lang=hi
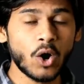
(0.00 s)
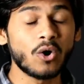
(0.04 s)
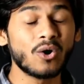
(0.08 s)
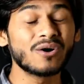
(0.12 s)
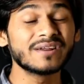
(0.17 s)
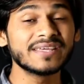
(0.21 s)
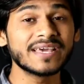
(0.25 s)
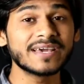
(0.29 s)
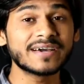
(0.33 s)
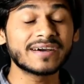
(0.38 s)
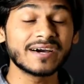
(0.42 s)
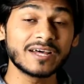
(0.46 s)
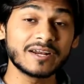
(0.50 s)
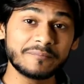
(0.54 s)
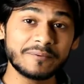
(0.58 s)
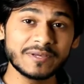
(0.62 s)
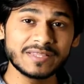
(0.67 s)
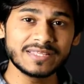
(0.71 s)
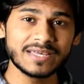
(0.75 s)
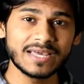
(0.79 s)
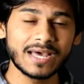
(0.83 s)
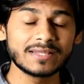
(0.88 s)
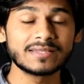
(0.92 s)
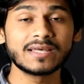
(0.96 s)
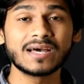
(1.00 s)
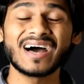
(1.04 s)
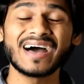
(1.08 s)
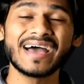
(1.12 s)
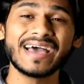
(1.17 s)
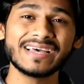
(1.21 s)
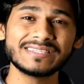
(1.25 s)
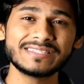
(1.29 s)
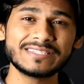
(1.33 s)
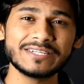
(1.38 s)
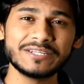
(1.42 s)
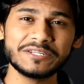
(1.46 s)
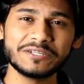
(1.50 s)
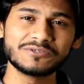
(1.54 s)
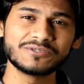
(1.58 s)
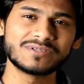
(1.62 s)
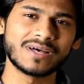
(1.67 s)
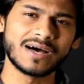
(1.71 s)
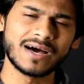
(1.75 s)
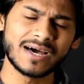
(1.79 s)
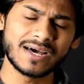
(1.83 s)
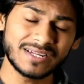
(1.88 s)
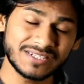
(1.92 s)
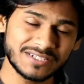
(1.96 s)
और ये कर भी दिया था ऐसी
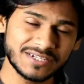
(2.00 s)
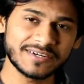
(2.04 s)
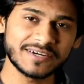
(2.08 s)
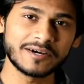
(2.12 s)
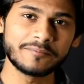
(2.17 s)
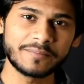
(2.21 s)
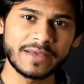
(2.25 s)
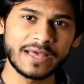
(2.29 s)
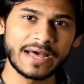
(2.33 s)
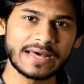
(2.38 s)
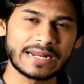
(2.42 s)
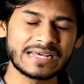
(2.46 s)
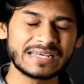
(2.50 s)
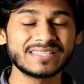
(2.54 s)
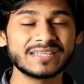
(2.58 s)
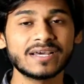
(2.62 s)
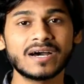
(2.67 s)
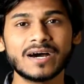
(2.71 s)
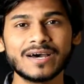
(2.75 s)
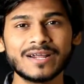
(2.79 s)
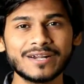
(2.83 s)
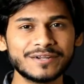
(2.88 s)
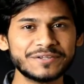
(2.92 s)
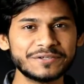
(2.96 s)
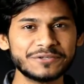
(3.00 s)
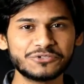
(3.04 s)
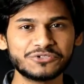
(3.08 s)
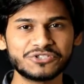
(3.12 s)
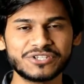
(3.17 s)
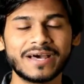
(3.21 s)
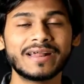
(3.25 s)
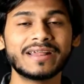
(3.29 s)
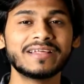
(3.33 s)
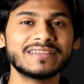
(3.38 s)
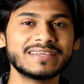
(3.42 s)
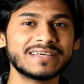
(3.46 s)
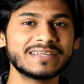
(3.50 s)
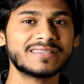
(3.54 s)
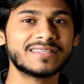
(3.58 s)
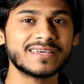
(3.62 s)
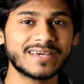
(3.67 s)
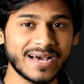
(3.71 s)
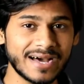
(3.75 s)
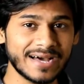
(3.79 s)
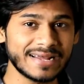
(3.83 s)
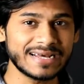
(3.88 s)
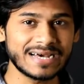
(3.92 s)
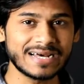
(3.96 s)
न्यूज हर जगह पे आ रही थी हर न्यूज चैनल ये
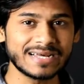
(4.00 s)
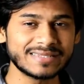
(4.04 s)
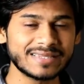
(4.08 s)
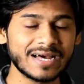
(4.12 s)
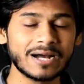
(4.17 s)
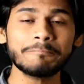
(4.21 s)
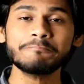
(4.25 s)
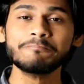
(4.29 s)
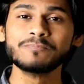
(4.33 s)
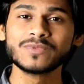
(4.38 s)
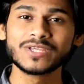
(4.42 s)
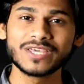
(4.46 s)
दिखा रहा था